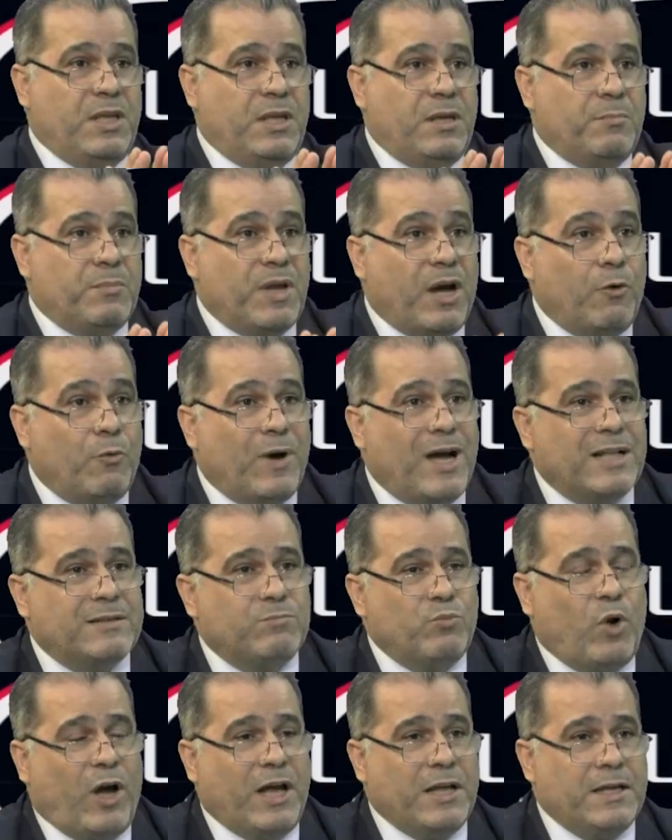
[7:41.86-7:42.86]
باوقات
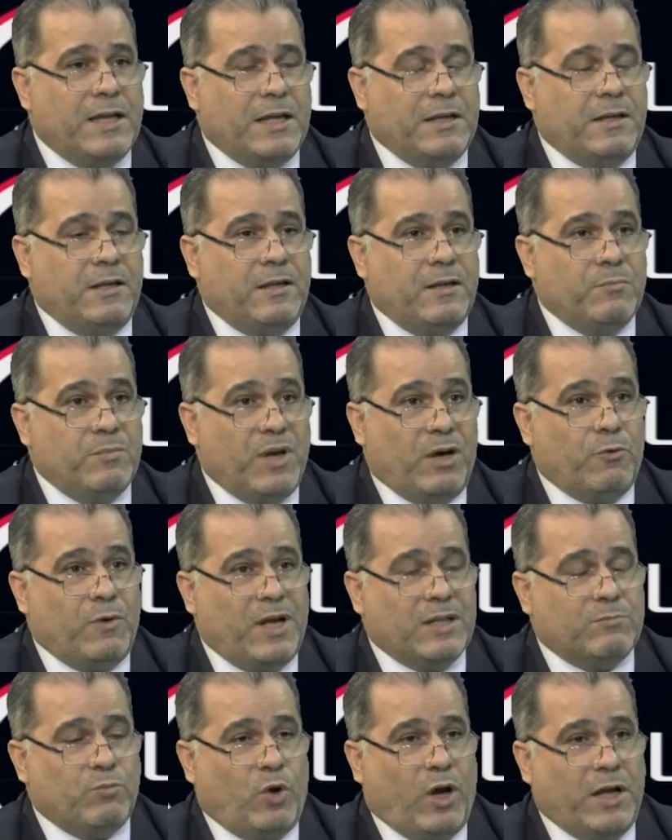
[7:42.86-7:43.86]
معينه
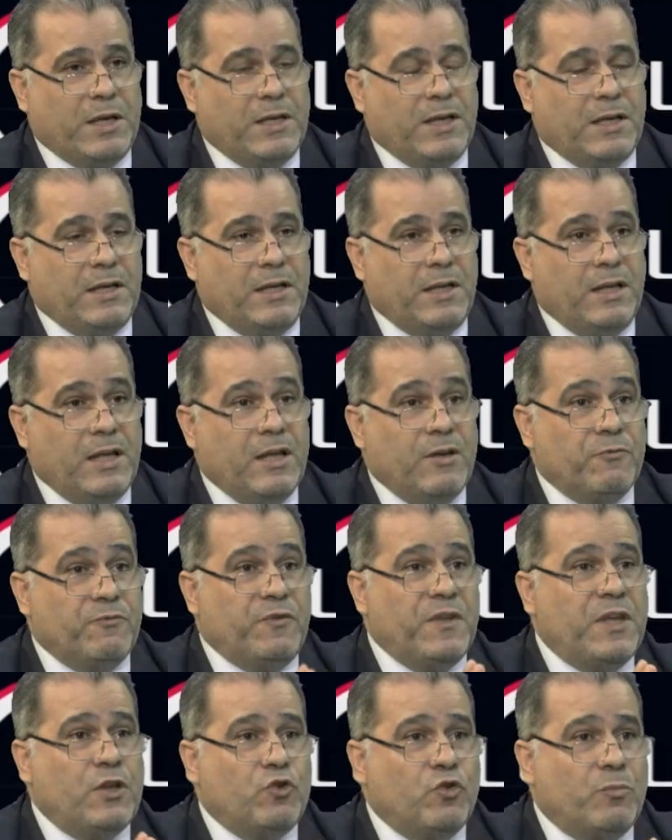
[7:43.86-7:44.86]
باوقات معينه
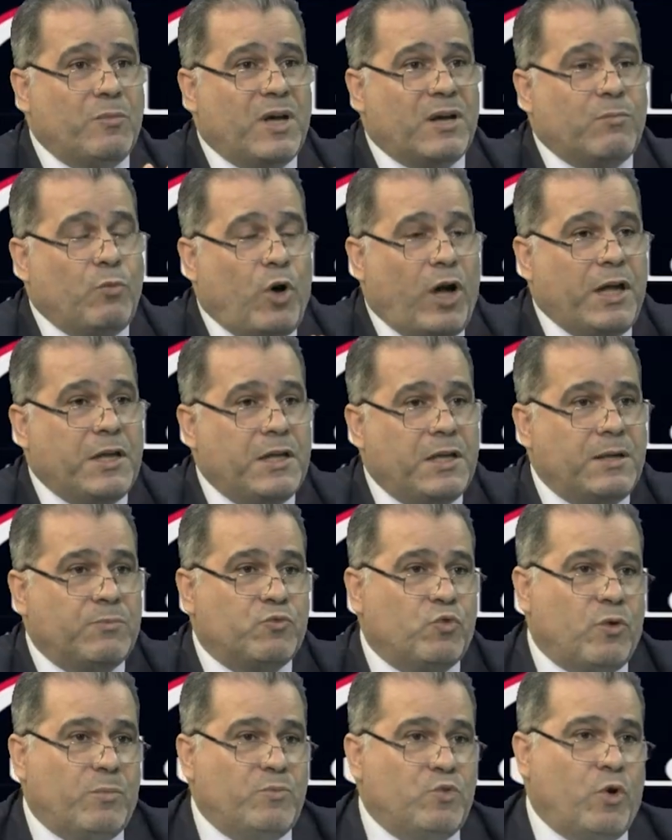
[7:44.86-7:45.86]
في نمر معينه
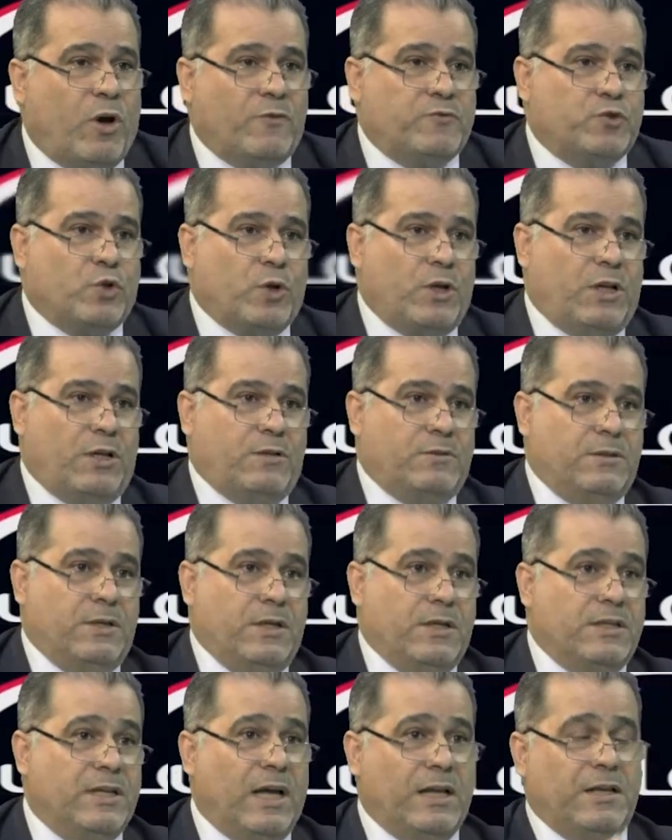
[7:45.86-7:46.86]
بيوقف شغلها
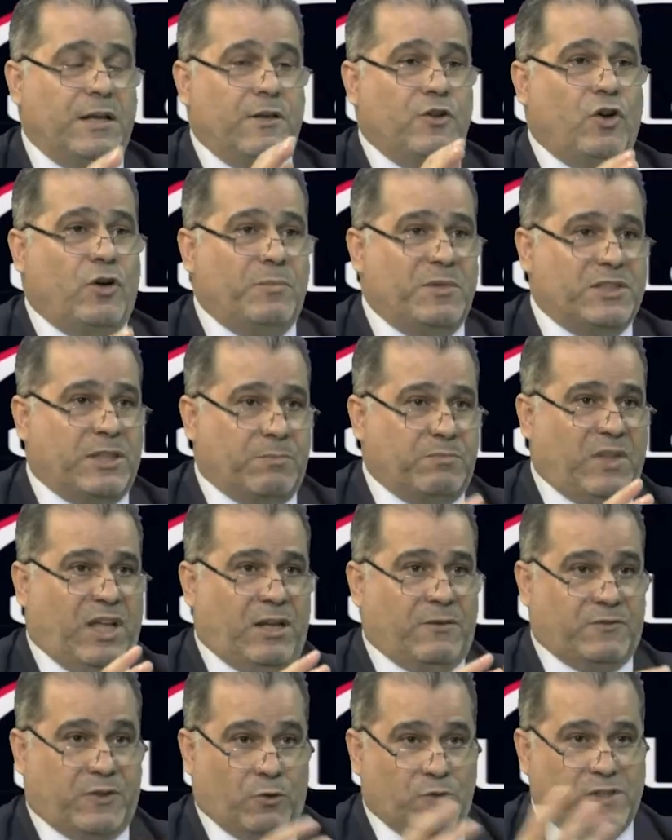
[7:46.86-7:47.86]
يعني اليوم انت
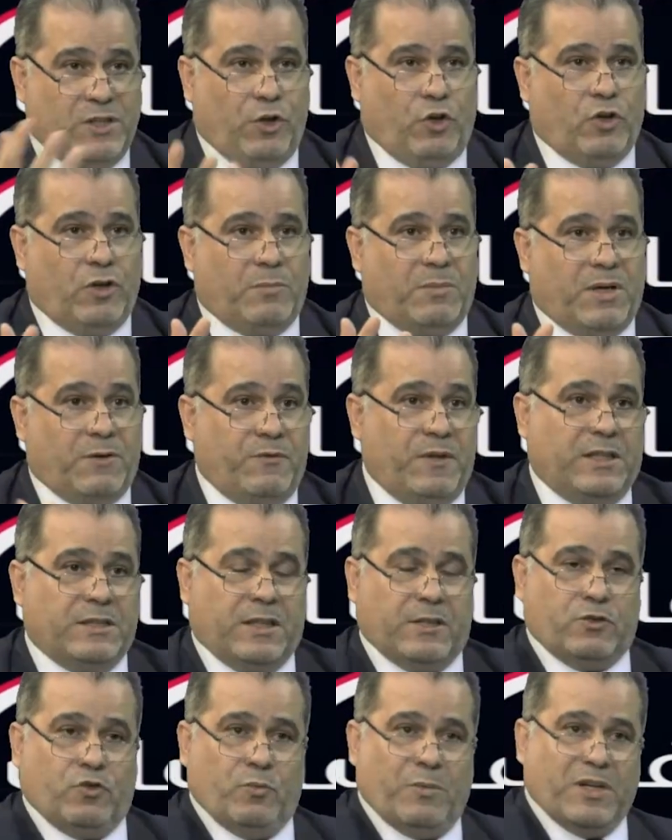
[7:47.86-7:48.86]
بتعرف توزيع النمر في
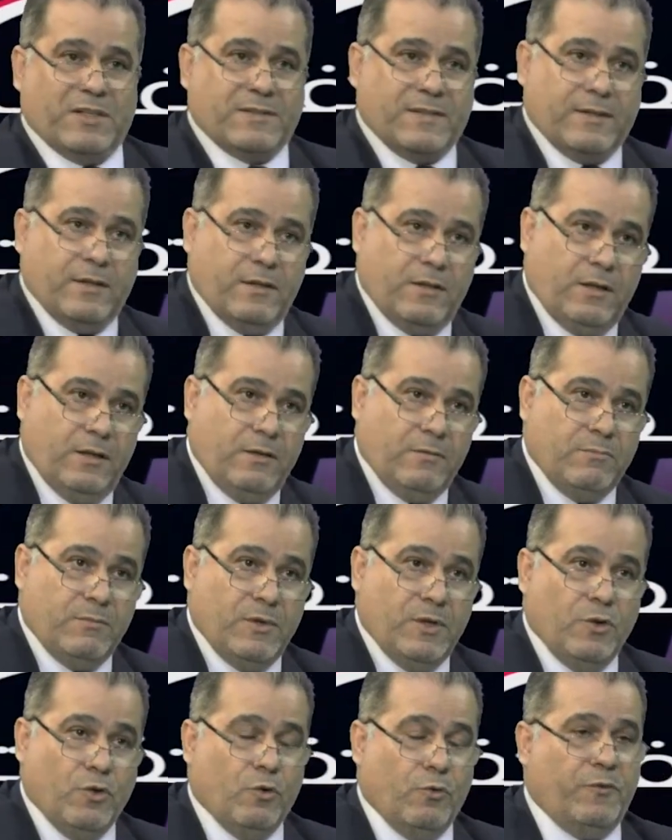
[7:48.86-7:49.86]
عندك نمر صغيره
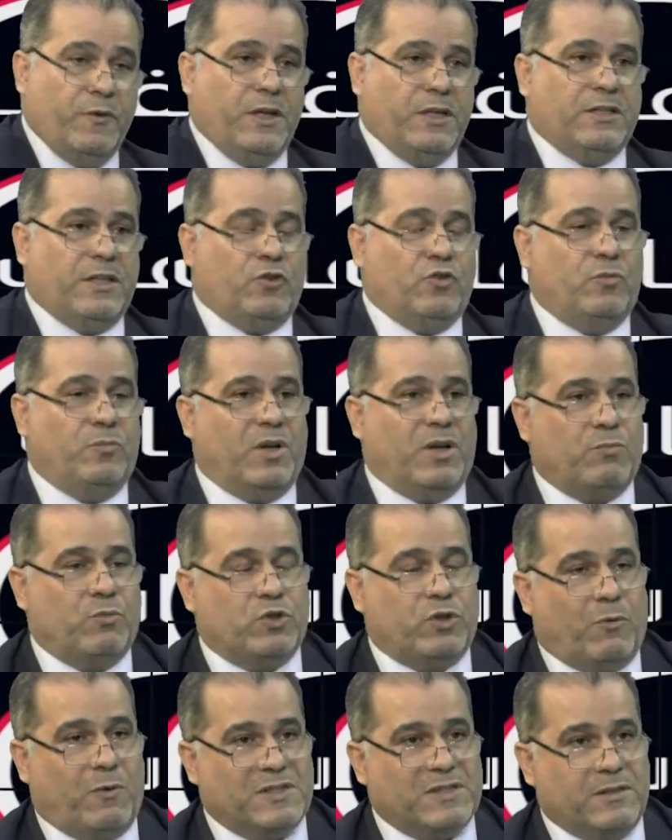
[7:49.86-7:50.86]
وفي عندك نمر
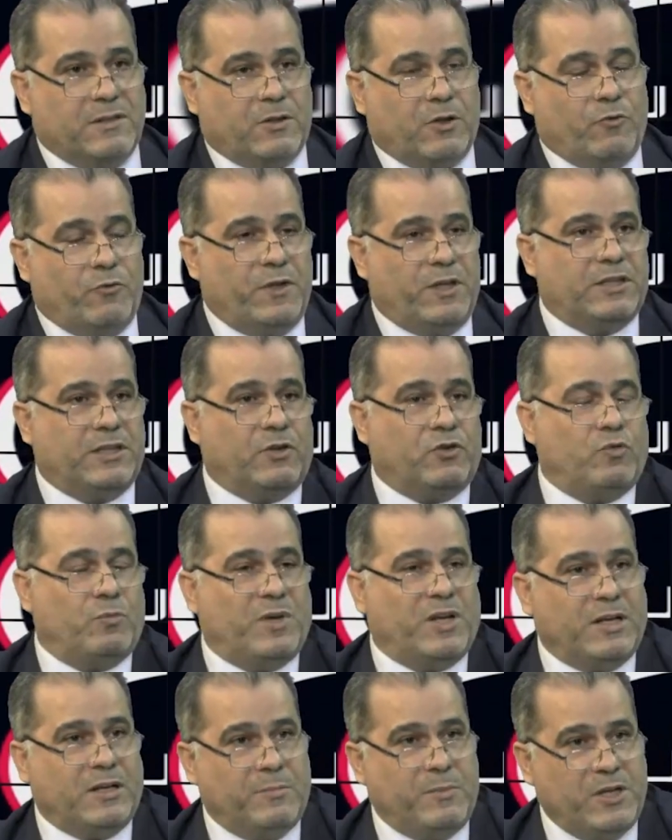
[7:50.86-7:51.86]
متوسطه وفي عندك
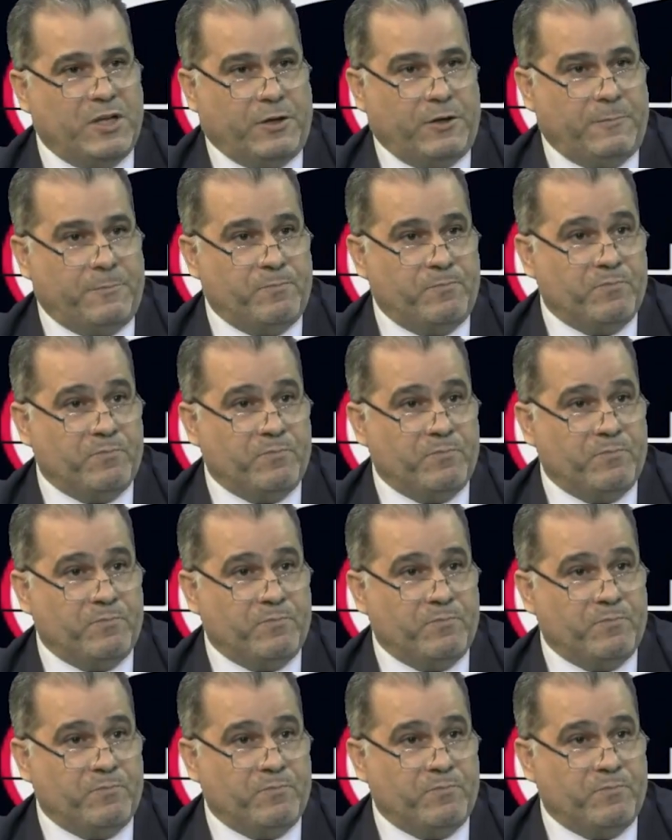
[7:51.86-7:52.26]
نمر كبيره